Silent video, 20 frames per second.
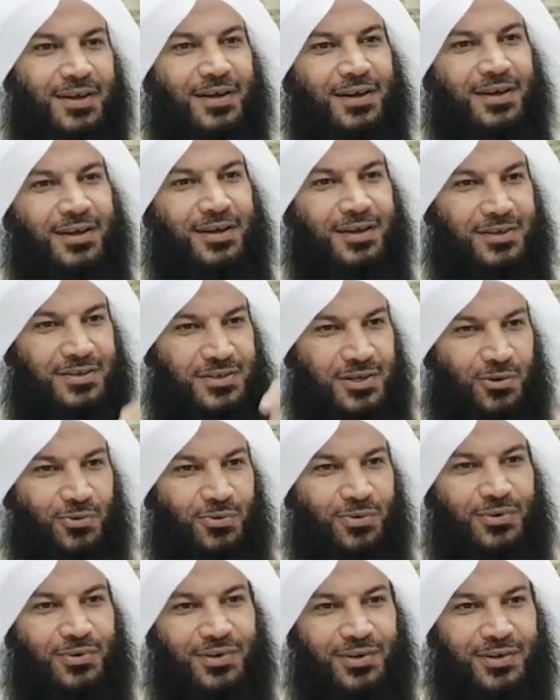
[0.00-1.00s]
اي
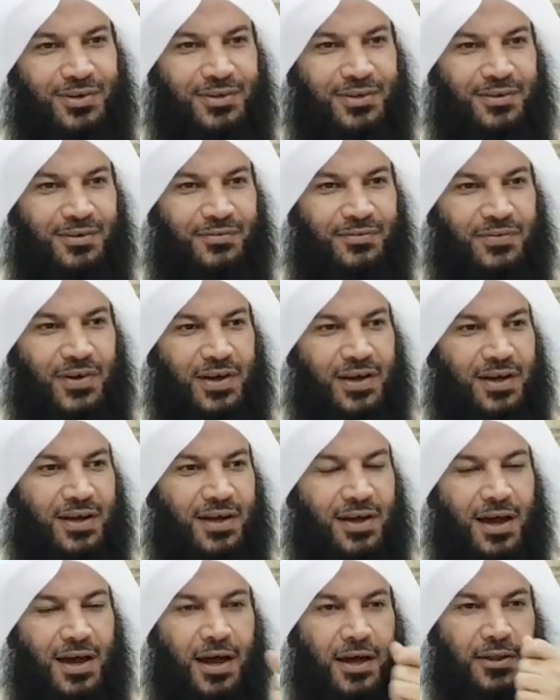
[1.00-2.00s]
جو
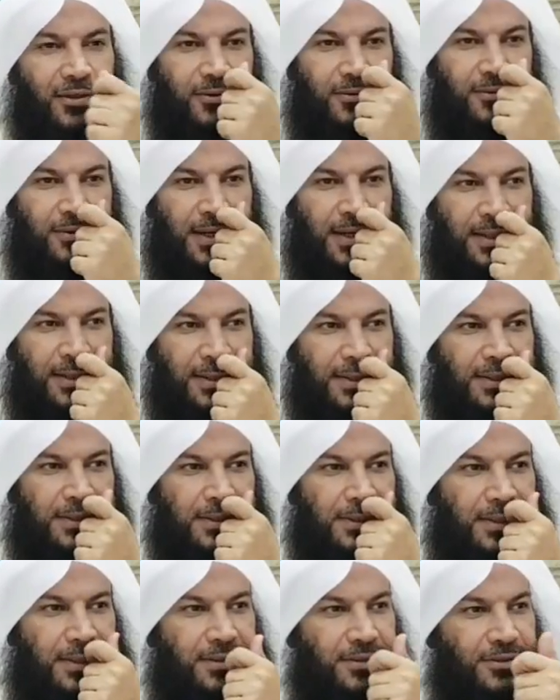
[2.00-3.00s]
فاخذوا
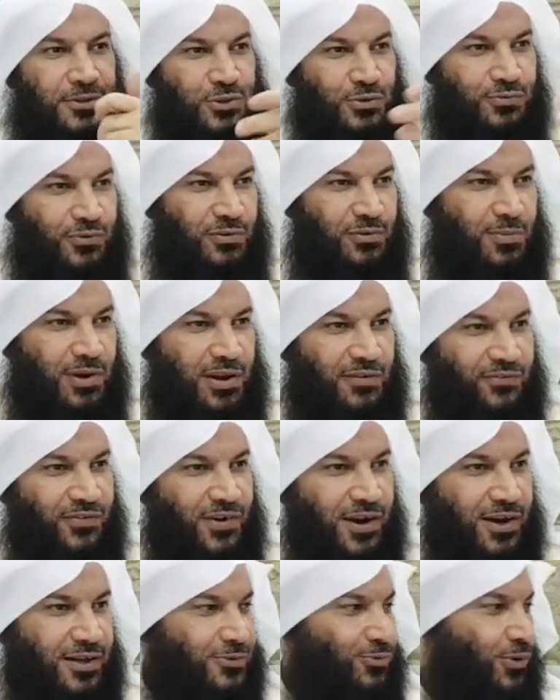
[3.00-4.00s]
يعني يشوفون
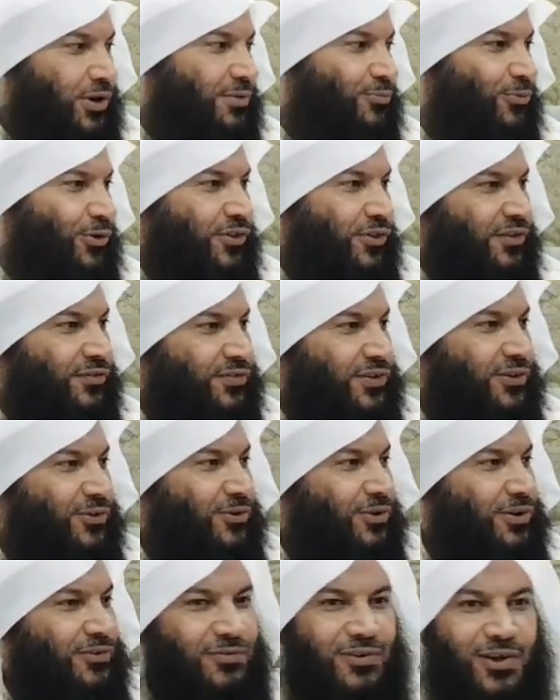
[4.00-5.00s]
الملفات وين الموظفين
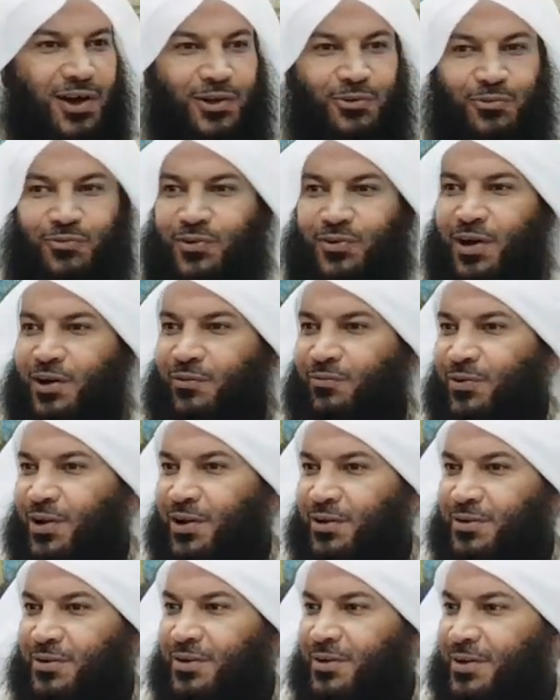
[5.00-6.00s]
هذول فلان وفلان
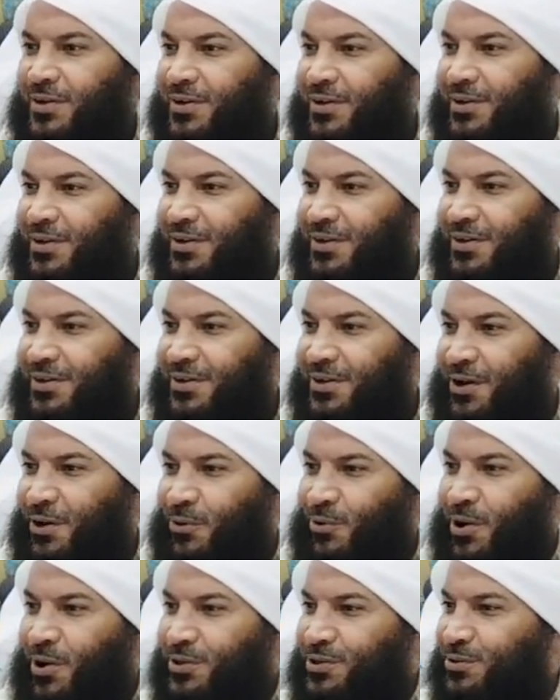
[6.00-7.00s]
فلان
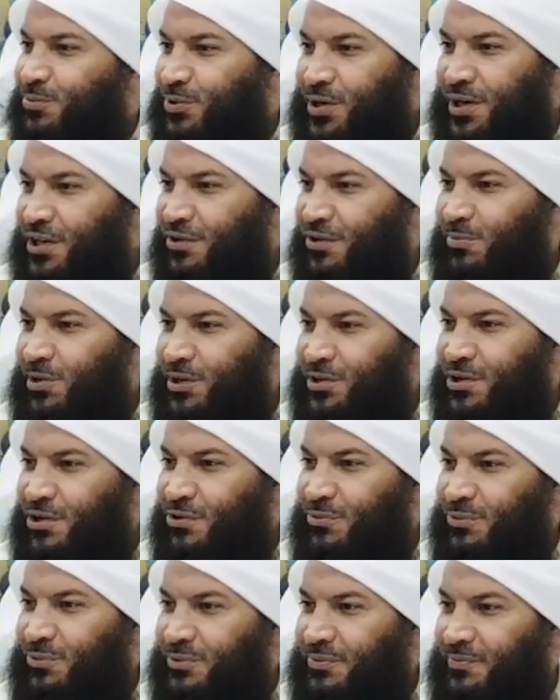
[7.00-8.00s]
رواتب كذا ما
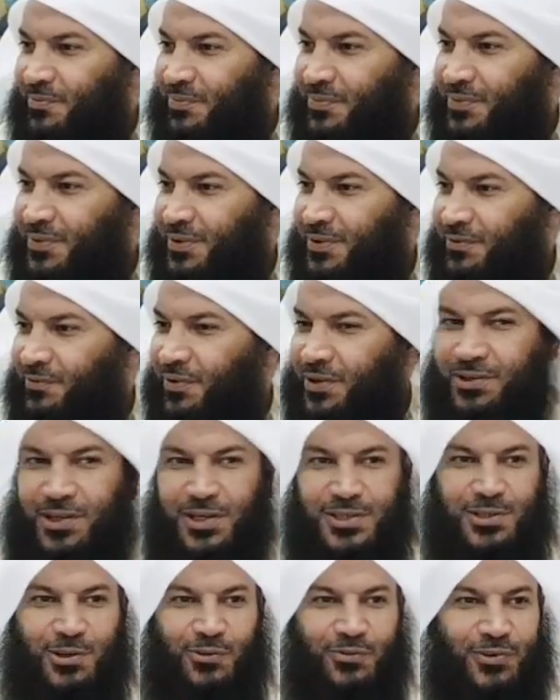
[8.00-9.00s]
يداومون
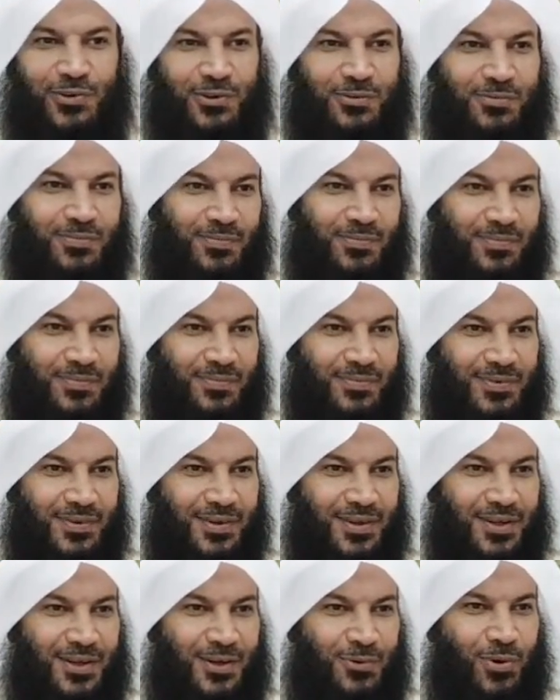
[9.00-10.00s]
فاتصلوا فيهم
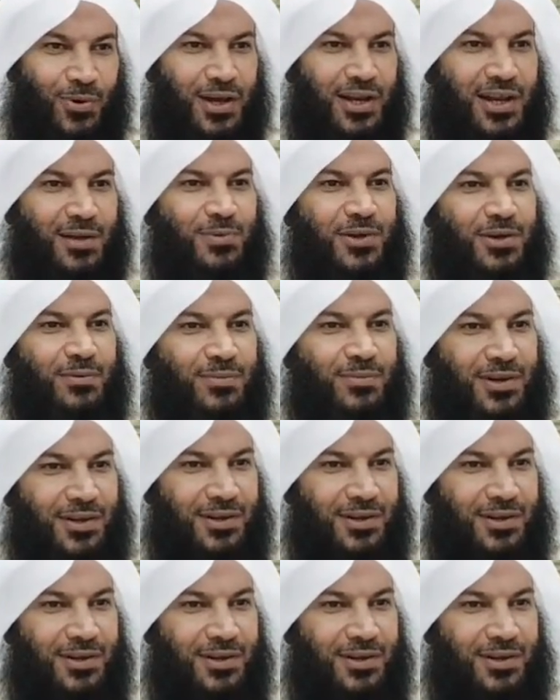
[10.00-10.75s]
وإلا بهم